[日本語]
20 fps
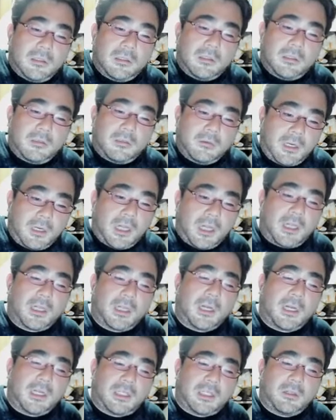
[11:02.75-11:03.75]
俺らだ
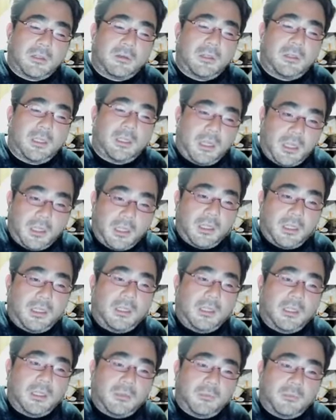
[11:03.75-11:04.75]
から一人で、
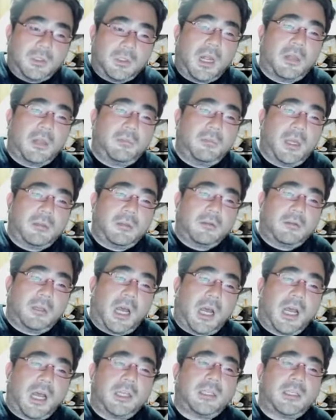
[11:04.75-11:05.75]
プライベートで
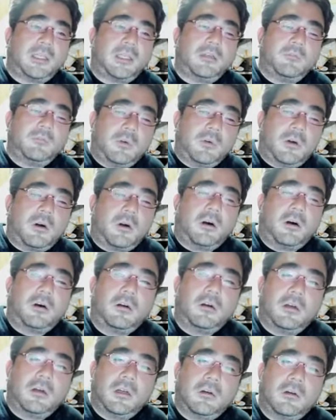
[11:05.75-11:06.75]
配信も
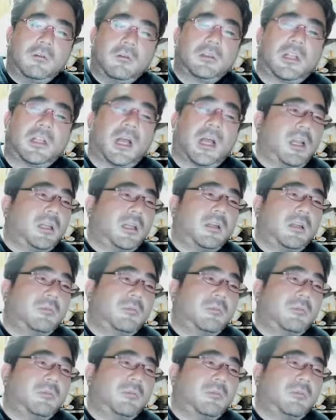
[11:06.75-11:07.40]
大阪行っても